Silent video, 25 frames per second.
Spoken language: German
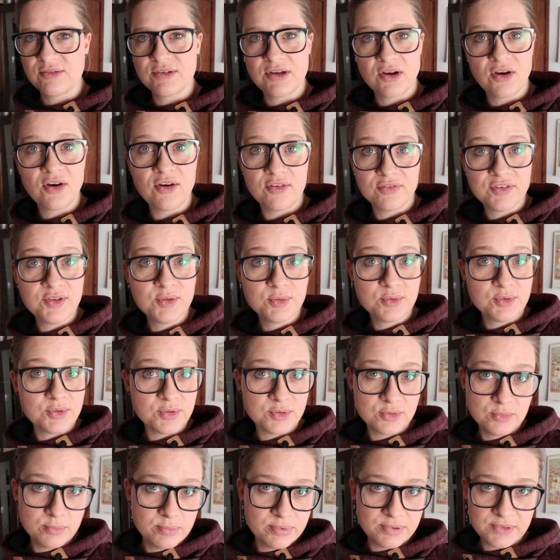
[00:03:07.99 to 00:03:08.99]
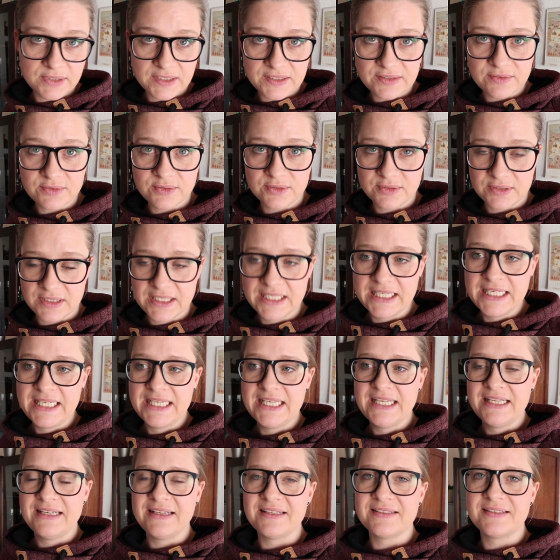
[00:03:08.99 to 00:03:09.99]
Und auch auf YouTube. Also
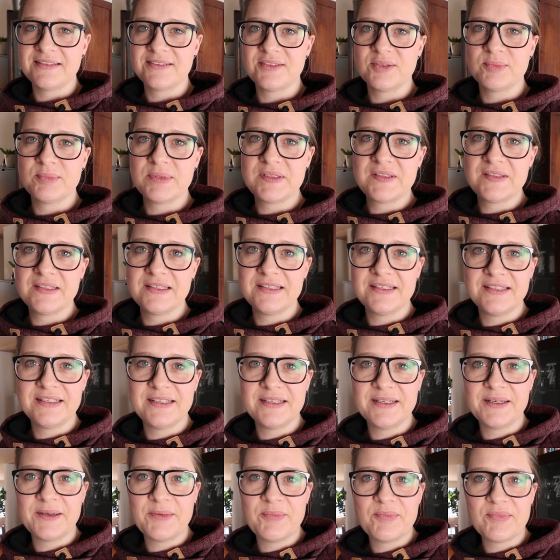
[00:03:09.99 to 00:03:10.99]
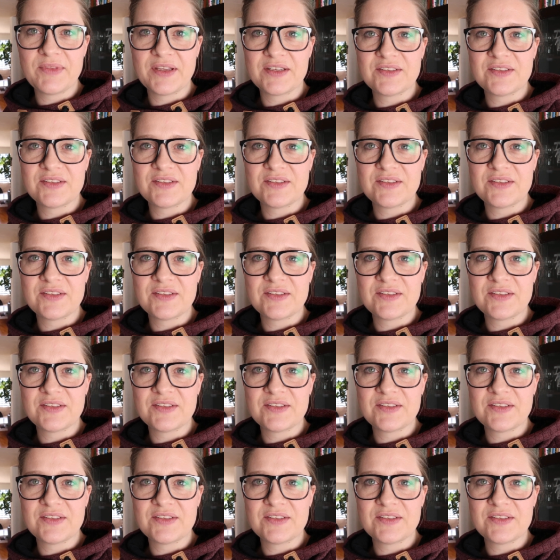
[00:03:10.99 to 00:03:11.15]
das ist so ein bisschen ähm,